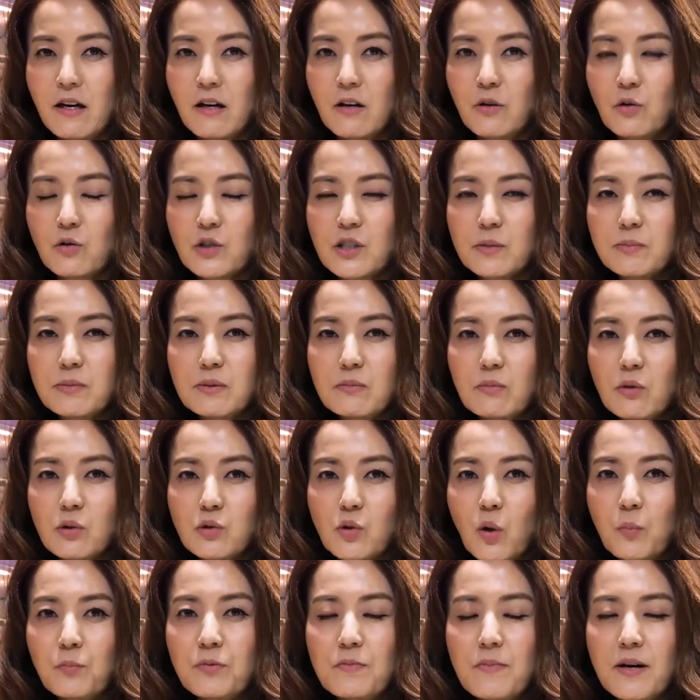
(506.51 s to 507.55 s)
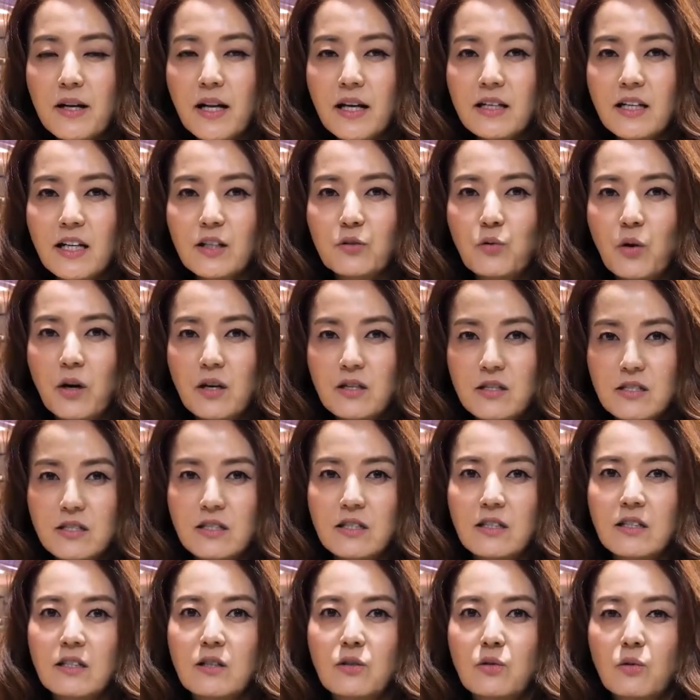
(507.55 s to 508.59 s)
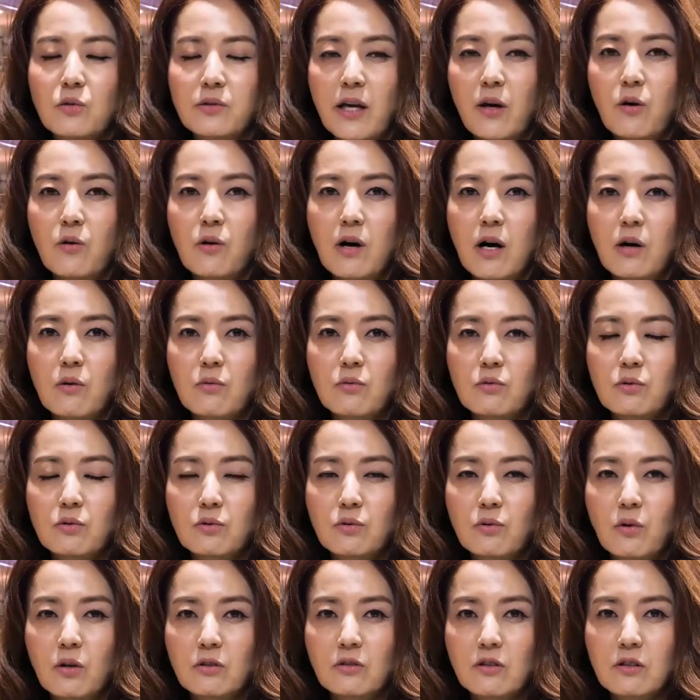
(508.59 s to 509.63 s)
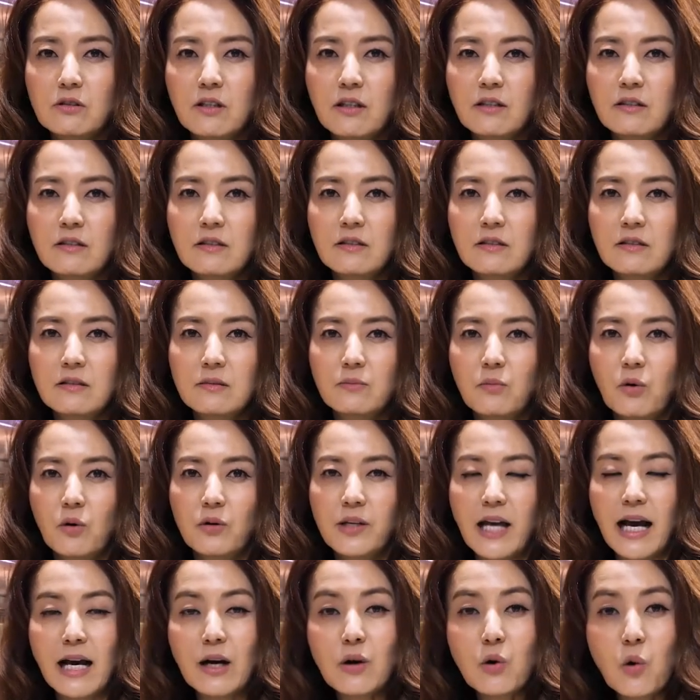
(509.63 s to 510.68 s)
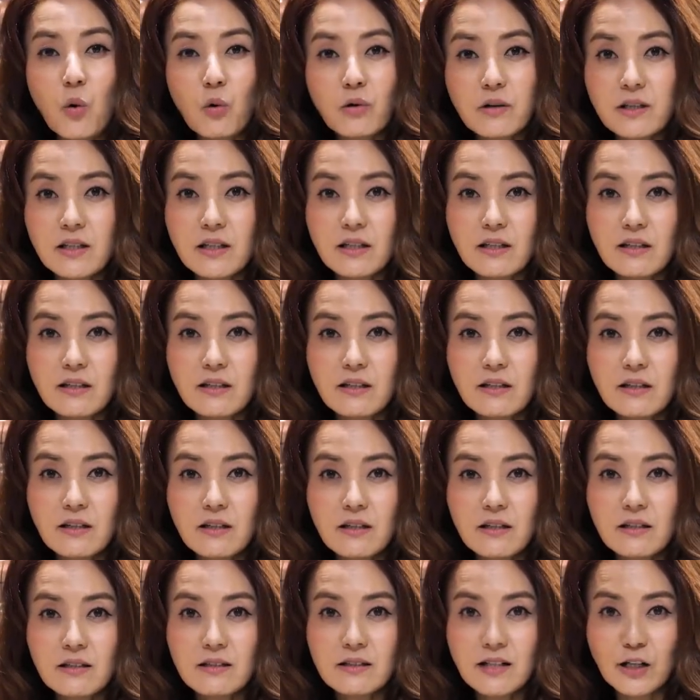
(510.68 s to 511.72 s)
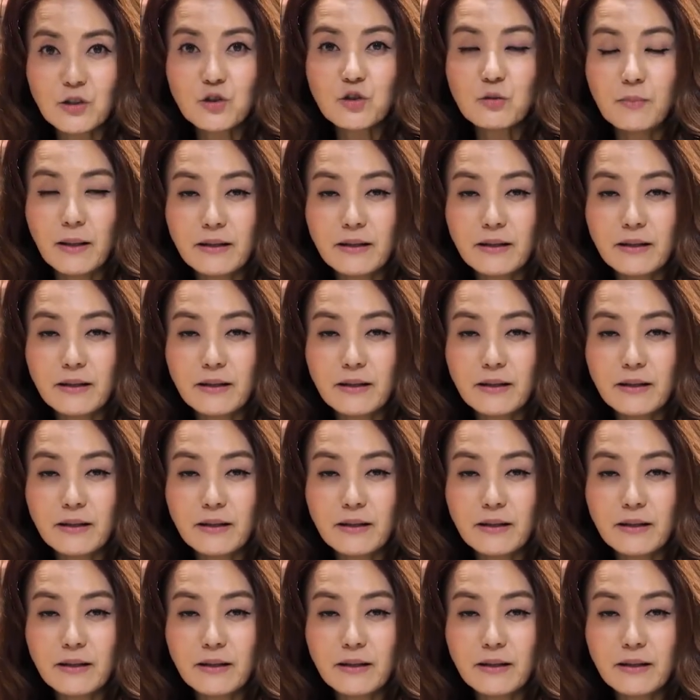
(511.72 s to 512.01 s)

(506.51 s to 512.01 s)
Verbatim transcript: 요즘은 뭐 소뿐만 아니라 돼지도 사용하고, 또 어떨 때는 뭐 양고기를 가지고